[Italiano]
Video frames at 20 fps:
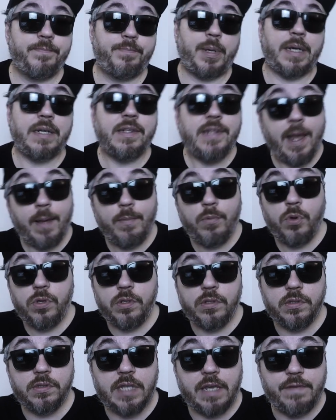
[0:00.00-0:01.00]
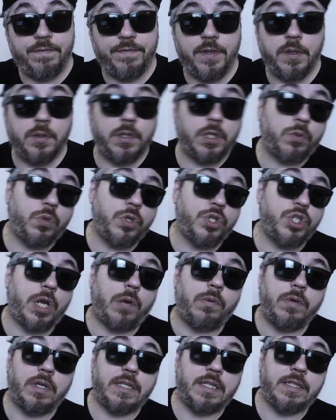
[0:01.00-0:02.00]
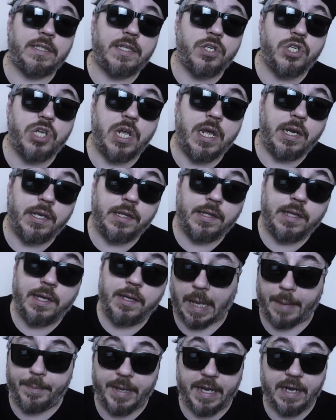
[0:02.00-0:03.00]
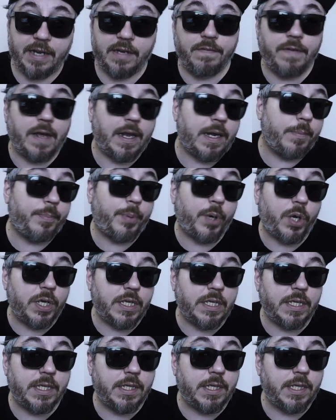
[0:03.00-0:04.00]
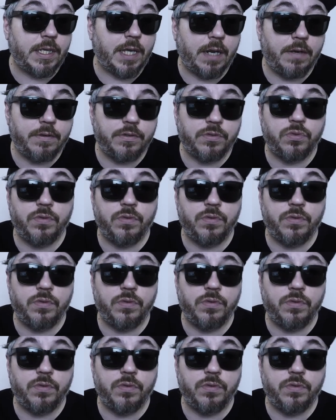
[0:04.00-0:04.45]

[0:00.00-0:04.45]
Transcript: Partiamo dai film di cui c'è una data certa per arrivare poi al,